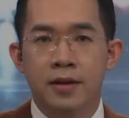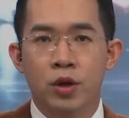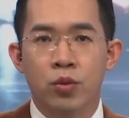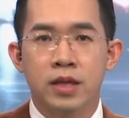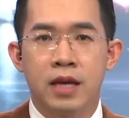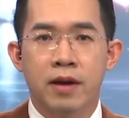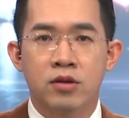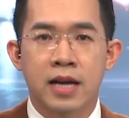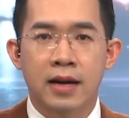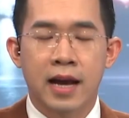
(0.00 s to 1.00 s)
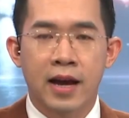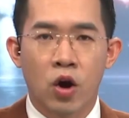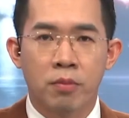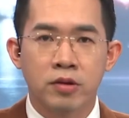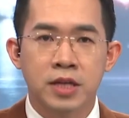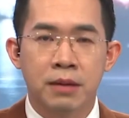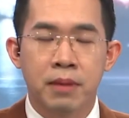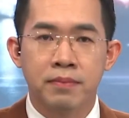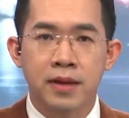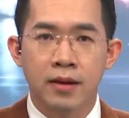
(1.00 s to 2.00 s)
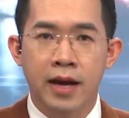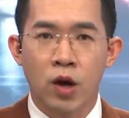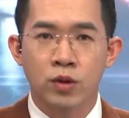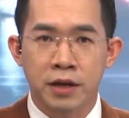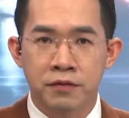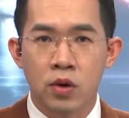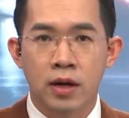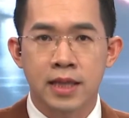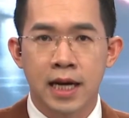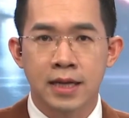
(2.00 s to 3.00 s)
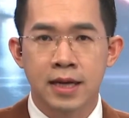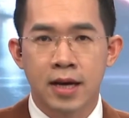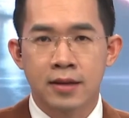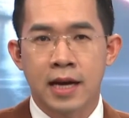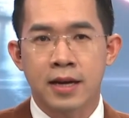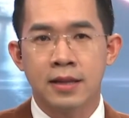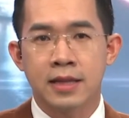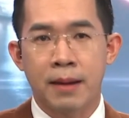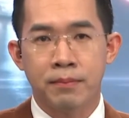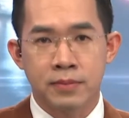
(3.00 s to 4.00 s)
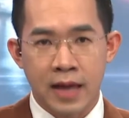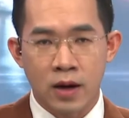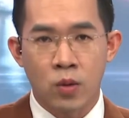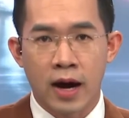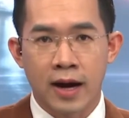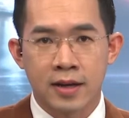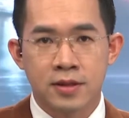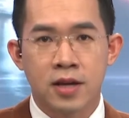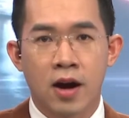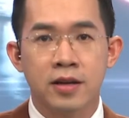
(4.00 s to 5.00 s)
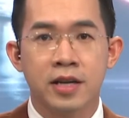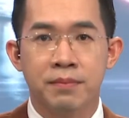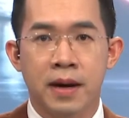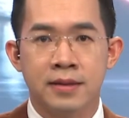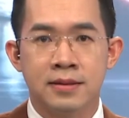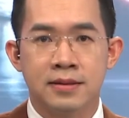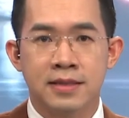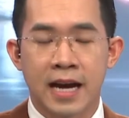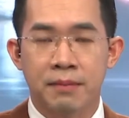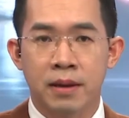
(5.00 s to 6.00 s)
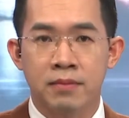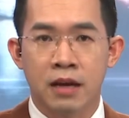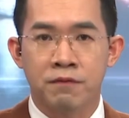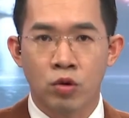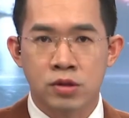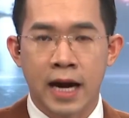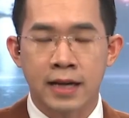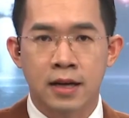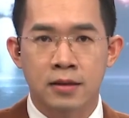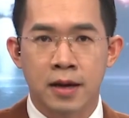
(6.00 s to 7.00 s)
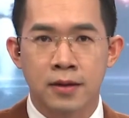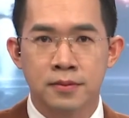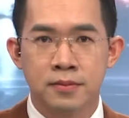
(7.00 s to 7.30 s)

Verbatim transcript: Thưa quý vị, vào sáng nay, Hội Bảo trợ Bệnh nhân nghèo thành phố Cần Thơ đã đến thăm tặng quà cho người bệnh tại Bệnh viện Phụ sản Cần Thơ.